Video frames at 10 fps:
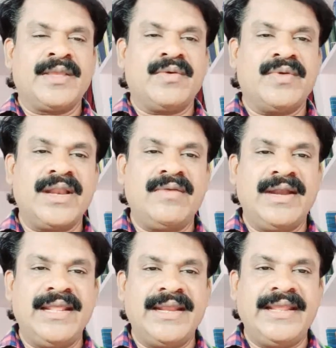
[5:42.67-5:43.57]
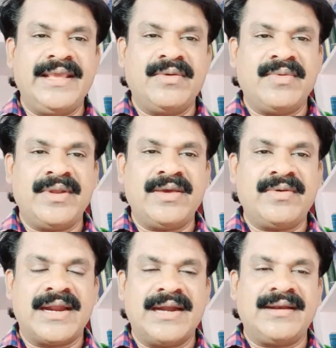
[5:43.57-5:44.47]
உடல் வலியை நீக்கக்கூடிய
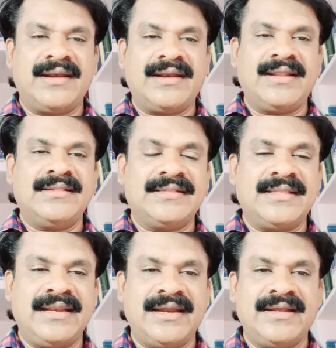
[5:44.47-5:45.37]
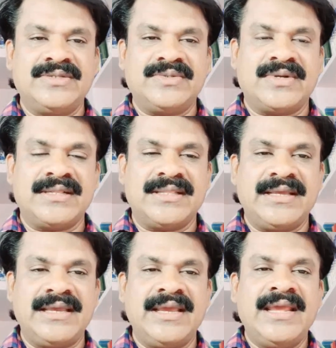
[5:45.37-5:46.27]
ஒரு ஆற்றல் இருக்குது இந்த திரிகடுகு
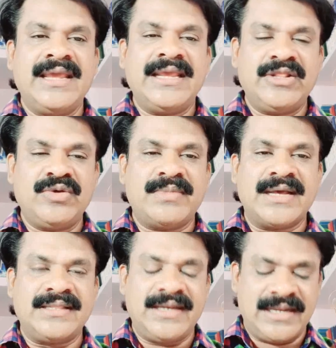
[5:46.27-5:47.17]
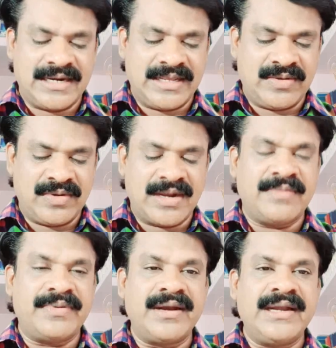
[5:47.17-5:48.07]
சூர்ணத்துக்கு இதுவும் மாத்திரையே கிடைக்கும்
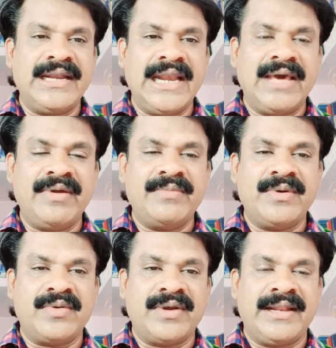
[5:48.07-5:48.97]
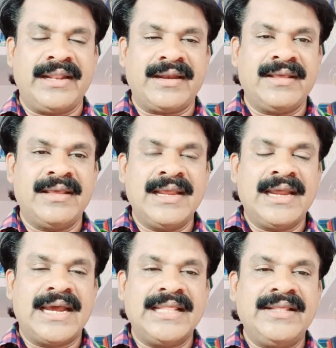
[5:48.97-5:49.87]
அப்புறம் நிலவேம்பு குடிநீர்
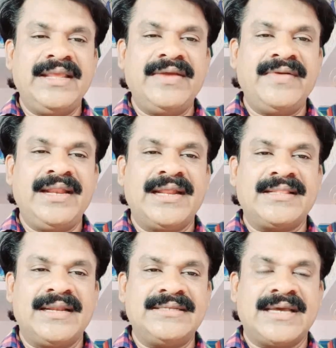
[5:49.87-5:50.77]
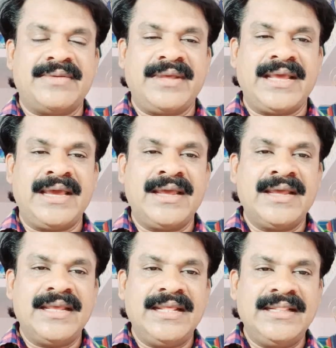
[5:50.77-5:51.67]
அது ஈவினிங் நேரத்தில் சாப்பிடுங்க
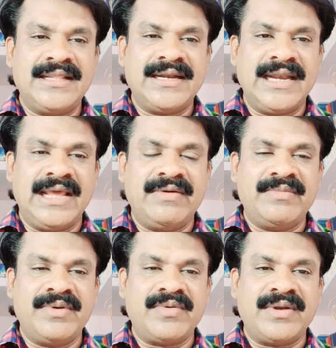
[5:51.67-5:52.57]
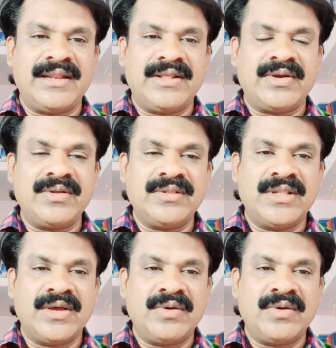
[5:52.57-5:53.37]
இந்த நிலவேம்பு குடிநீரும் இந்த